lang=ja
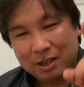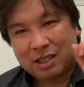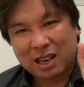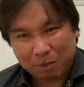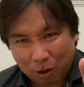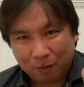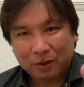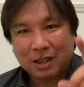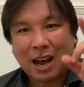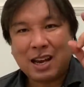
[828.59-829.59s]
しかも、
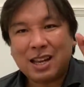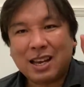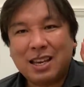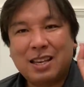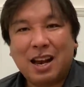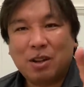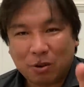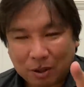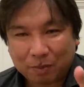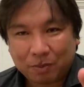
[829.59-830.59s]
変えなきゃいけないの
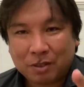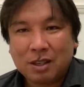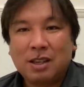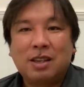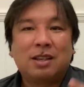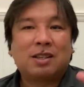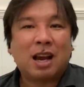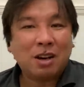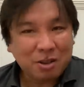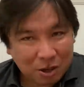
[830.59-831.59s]
は、
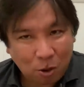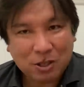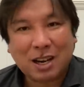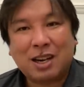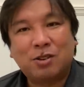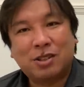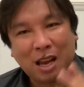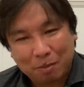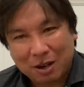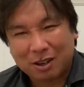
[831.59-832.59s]
三塁コーチからの
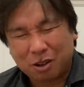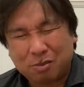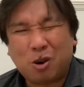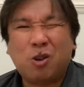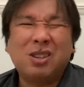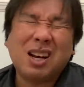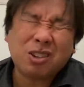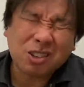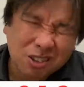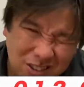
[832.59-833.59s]
サインもあるけど、もうこんな
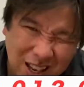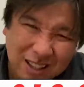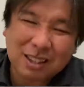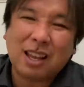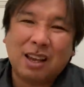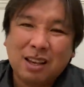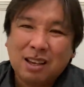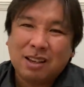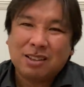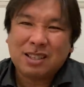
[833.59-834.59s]
こと言うなって、
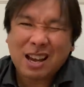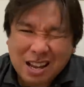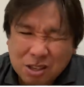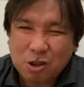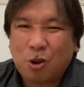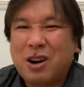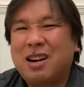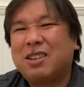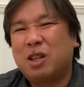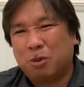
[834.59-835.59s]
ジャイアンツに怒られ
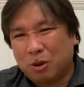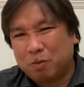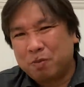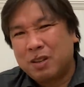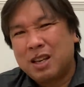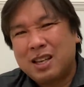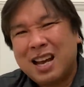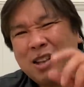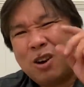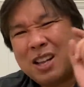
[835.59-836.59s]
るけども、
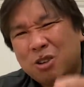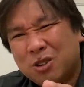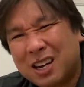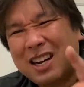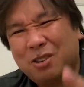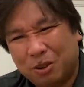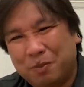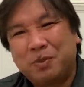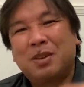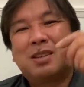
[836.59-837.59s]
矢野監督からの
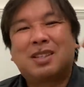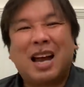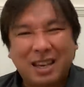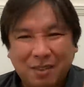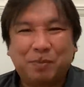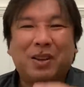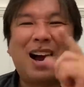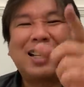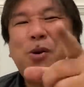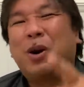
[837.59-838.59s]
サイン
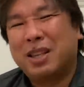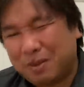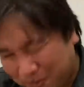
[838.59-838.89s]
変えた方がいい。